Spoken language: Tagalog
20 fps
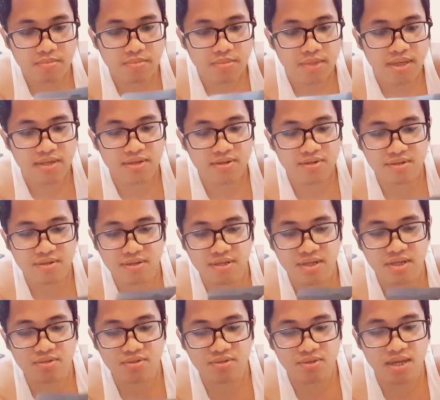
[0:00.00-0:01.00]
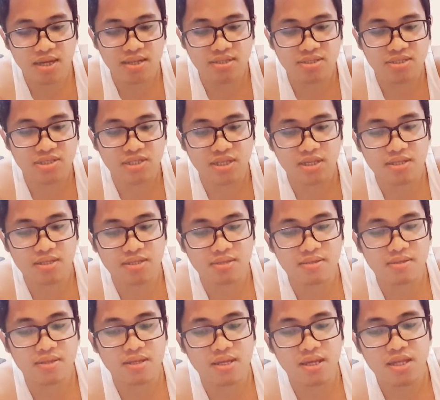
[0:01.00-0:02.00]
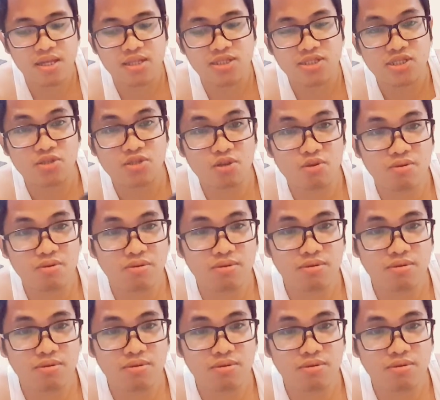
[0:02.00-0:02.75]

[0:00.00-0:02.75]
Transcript: Ayun, ito yung headset. Ito yung